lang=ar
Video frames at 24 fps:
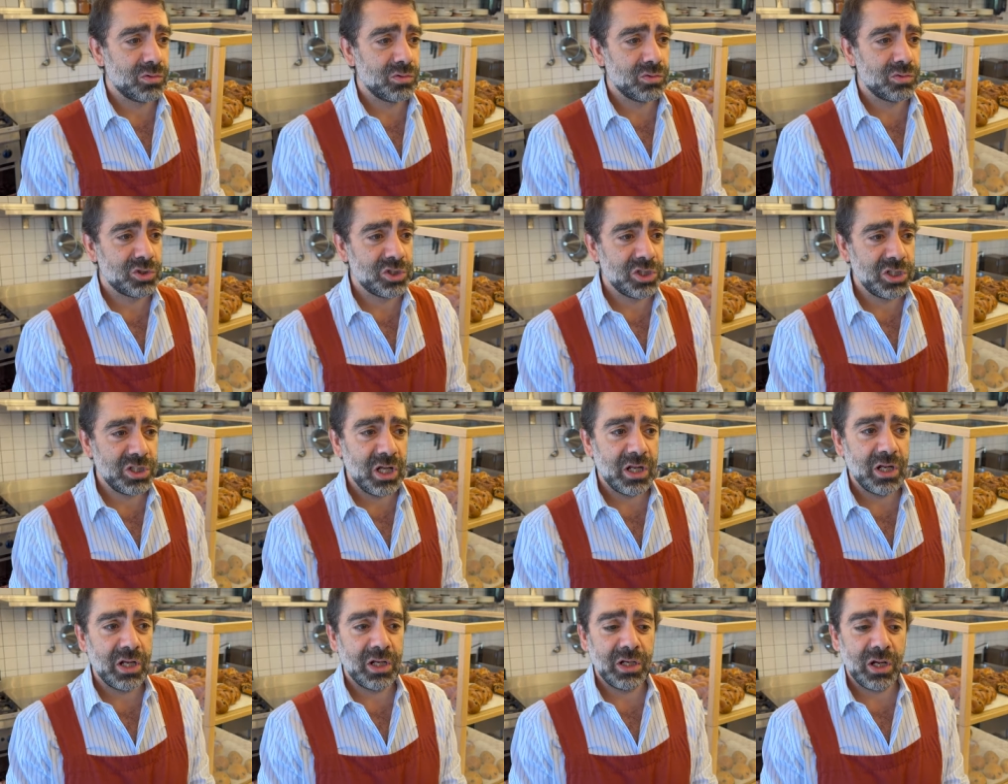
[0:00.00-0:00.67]

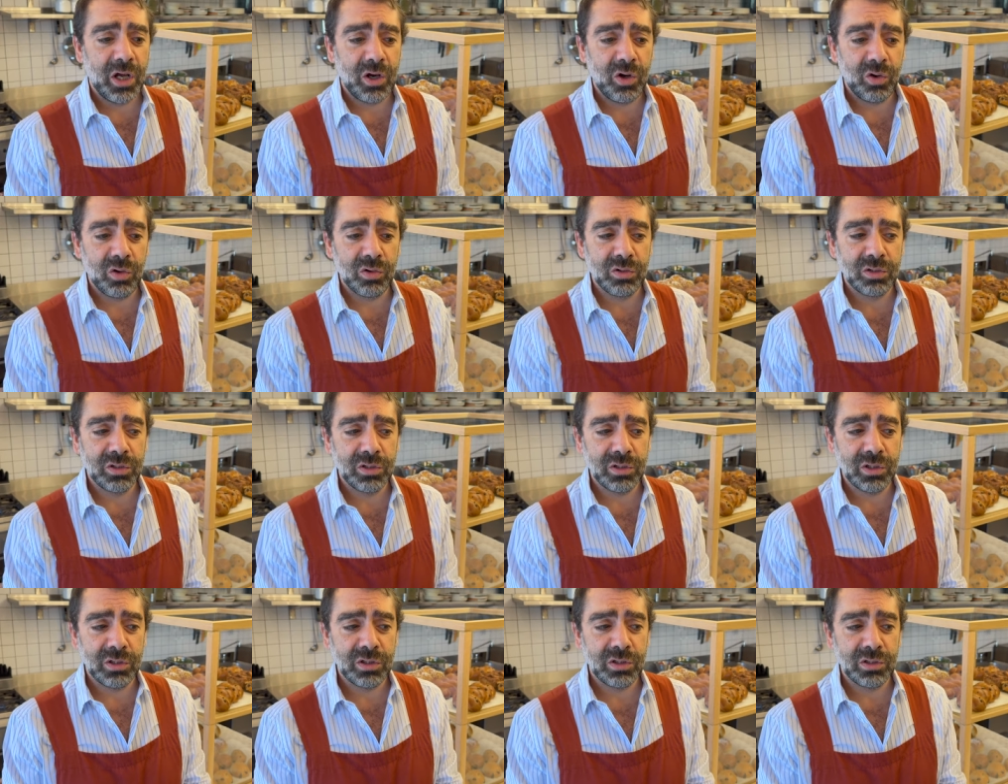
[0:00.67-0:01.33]
وجينا لهون
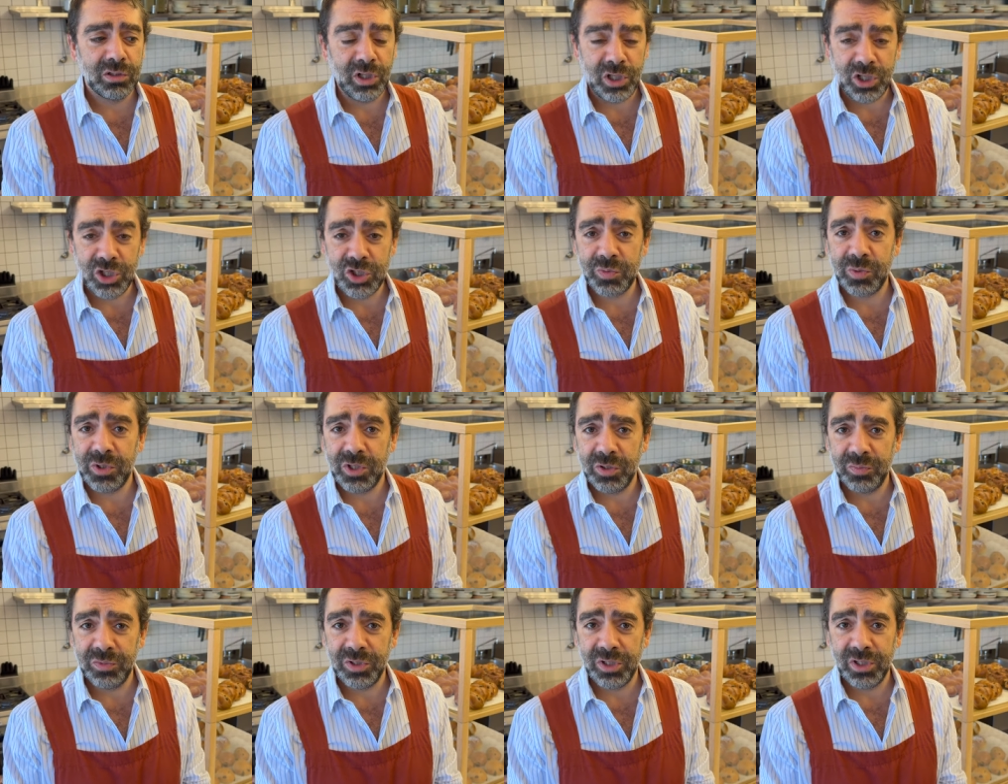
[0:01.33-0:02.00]
نعيش
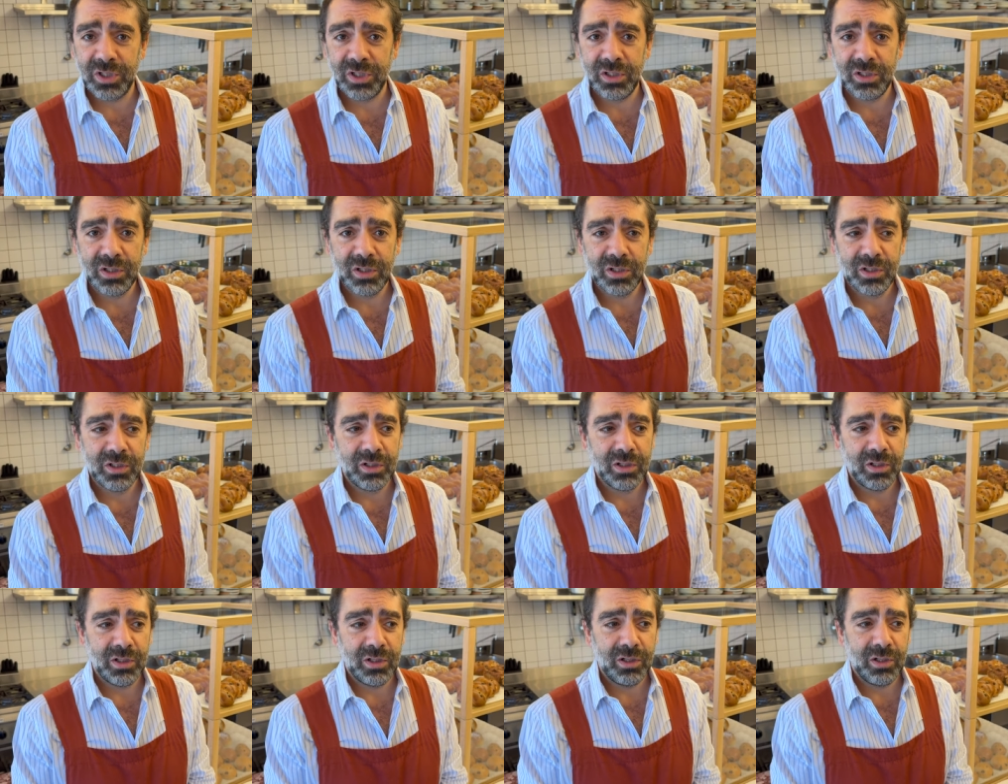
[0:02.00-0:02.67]
بلبنان
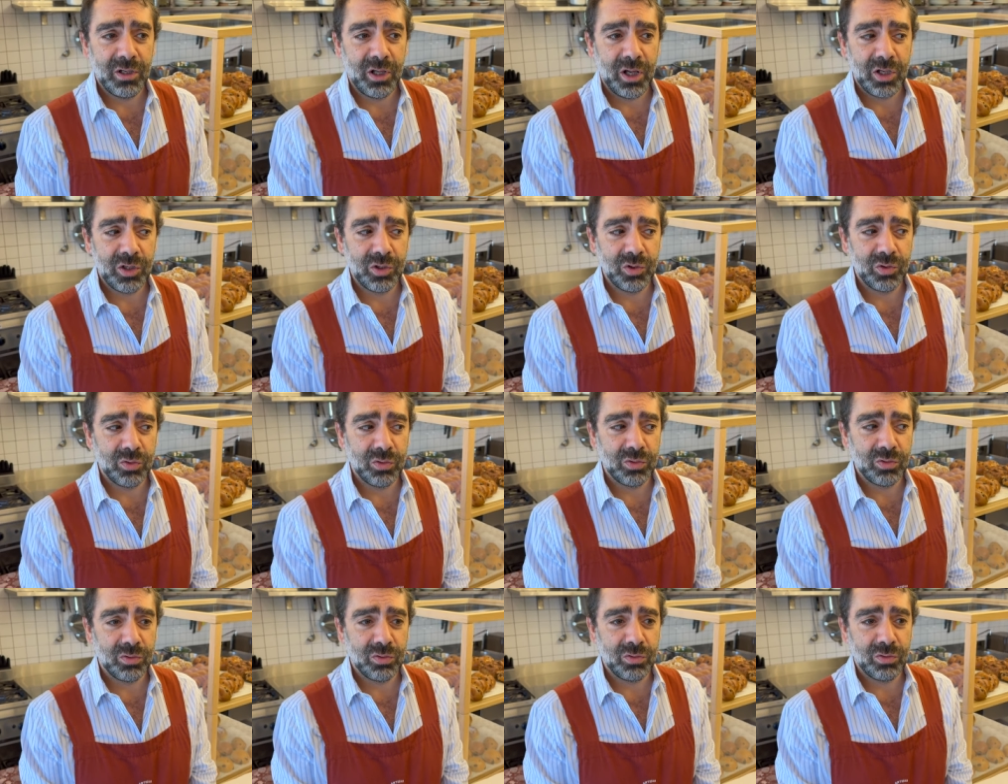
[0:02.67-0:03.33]

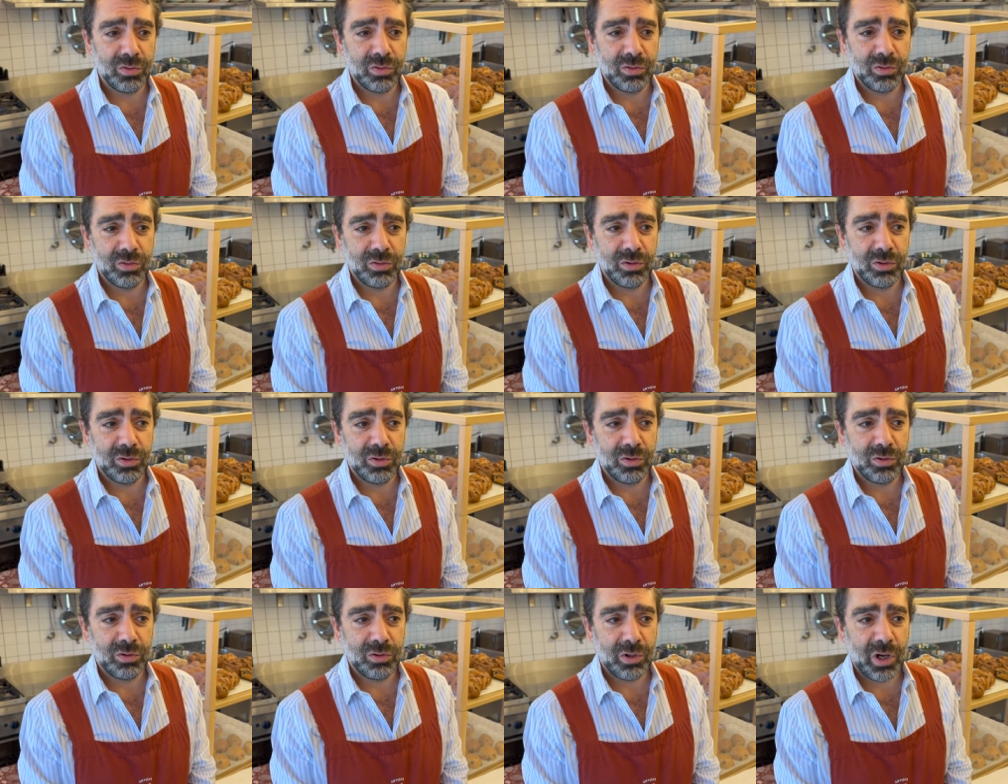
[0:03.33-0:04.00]
لأنه
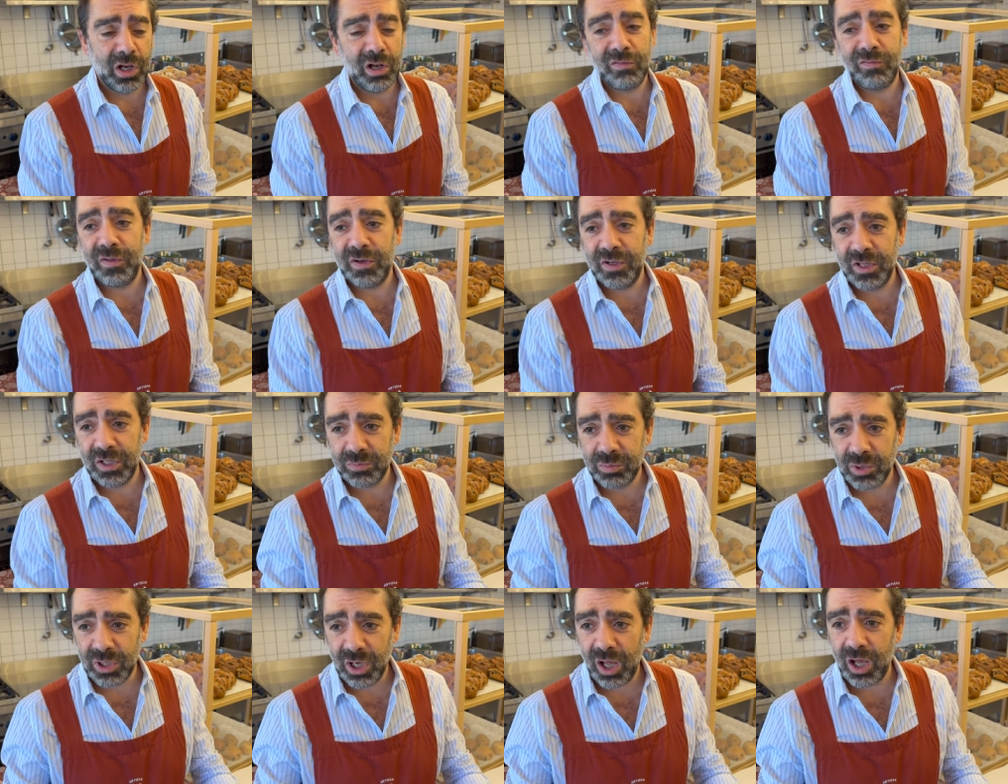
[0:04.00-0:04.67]
انا
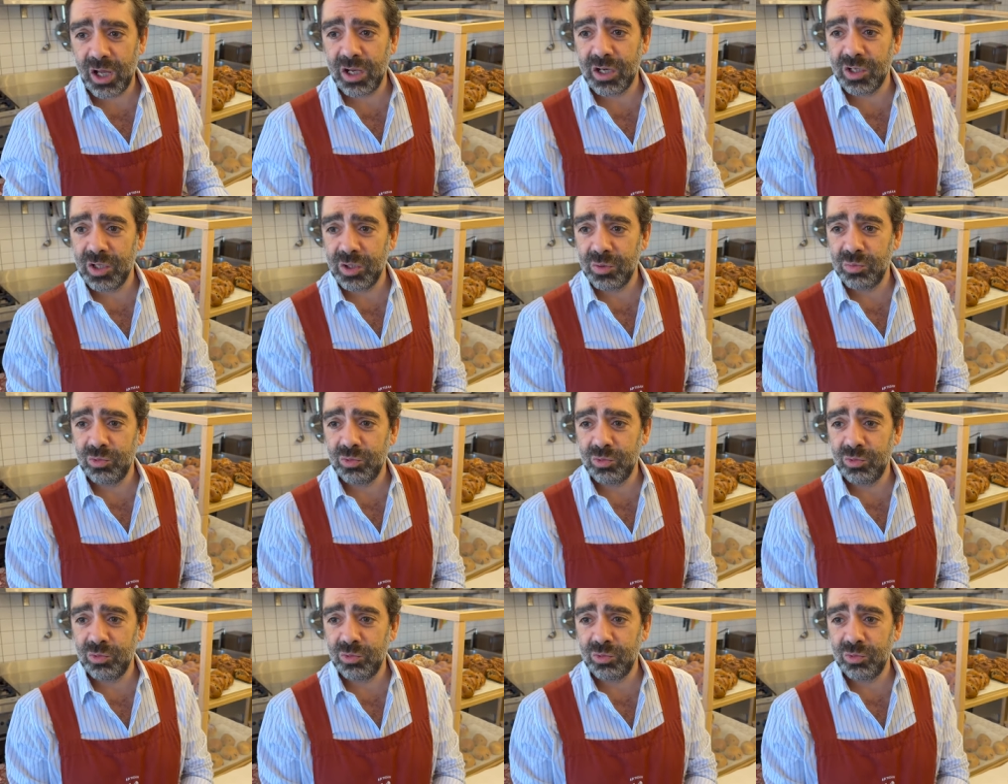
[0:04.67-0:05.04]
فليت بالحرب